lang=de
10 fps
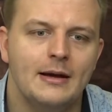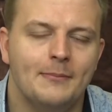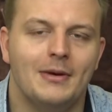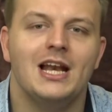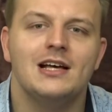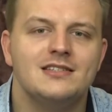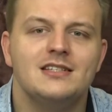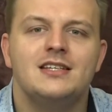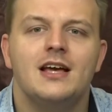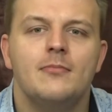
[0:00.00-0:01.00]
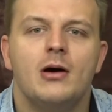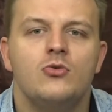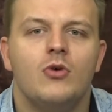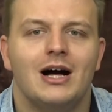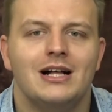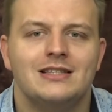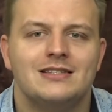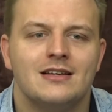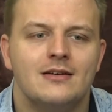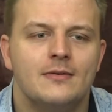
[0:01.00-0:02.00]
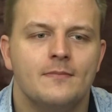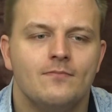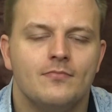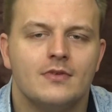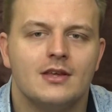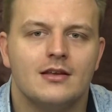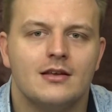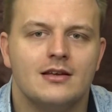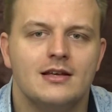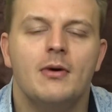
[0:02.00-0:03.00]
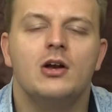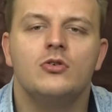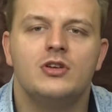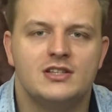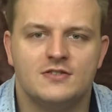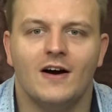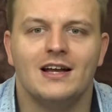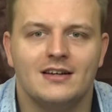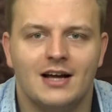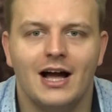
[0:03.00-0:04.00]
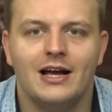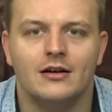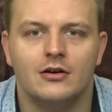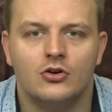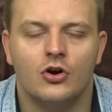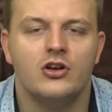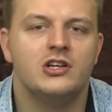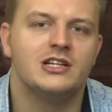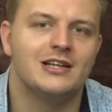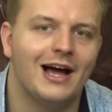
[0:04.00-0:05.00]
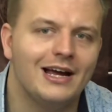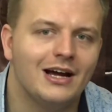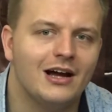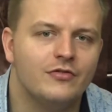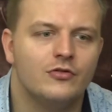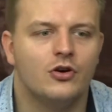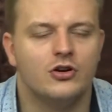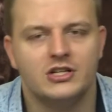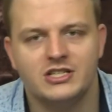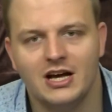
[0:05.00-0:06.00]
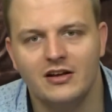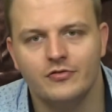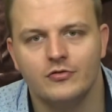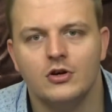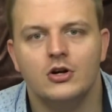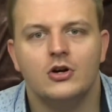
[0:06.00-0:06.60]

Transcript: Männer sind hier immer nur als immer nur die zweite Geige, können nicht eingreifen, können nicht helfen,